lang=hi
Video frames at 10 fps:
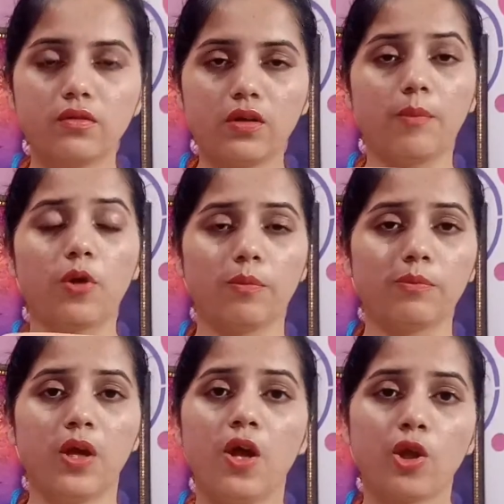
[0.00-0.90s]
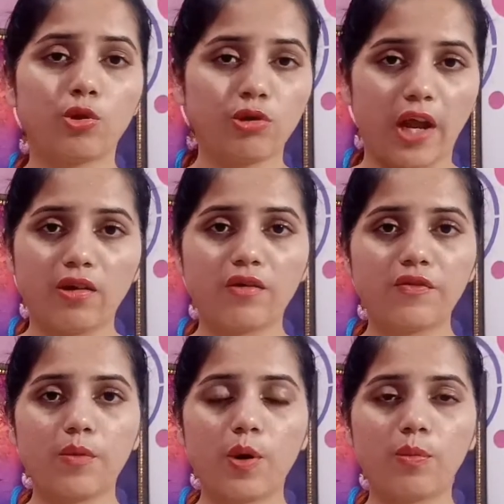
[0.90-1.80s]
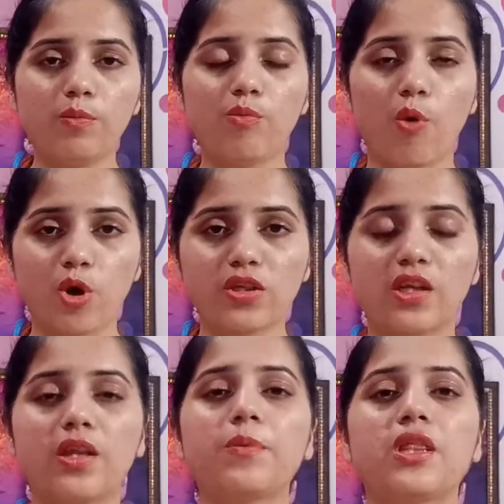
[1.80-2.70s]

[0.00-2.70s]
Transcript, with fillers: का प्रॉब्लम तो डेंड्रफ का प्रॉब्लम बहुत ज़्यादा रहता मतलब है